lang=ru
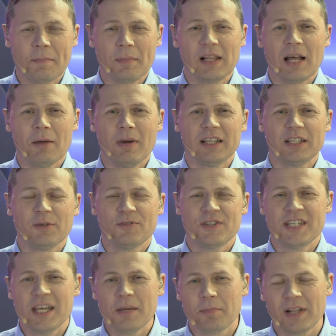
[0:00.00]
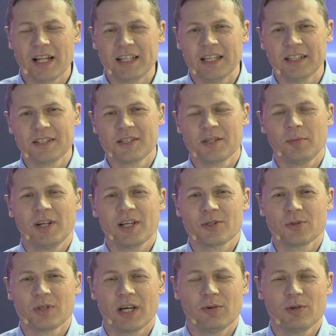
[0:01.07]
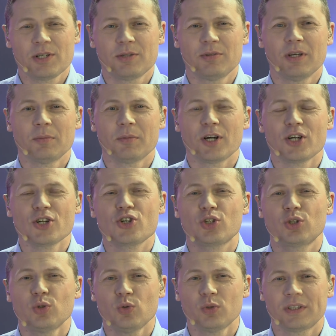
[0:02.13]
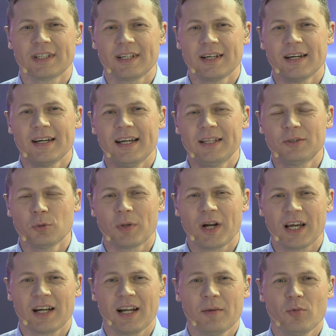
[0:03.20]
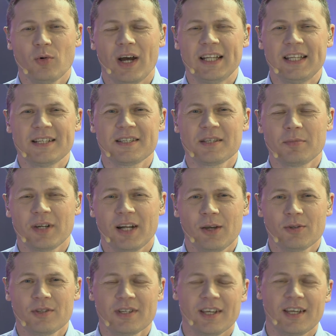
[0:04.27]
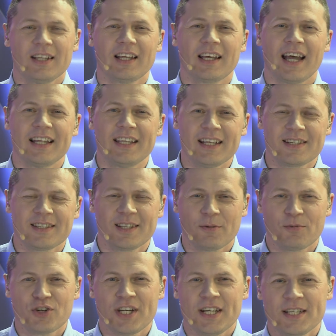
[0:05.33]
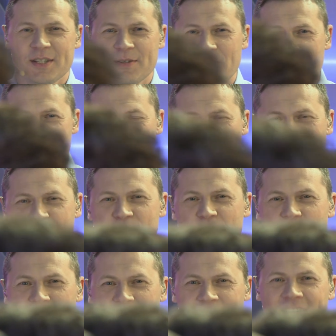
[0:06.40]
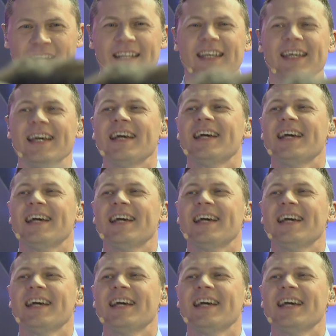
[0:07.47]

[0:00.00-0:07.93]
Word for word: меломаны всей планеты Земля с удовольствием ждут э, эту программу. Они собираются и, наконец-то, в 6 вечера в четверг они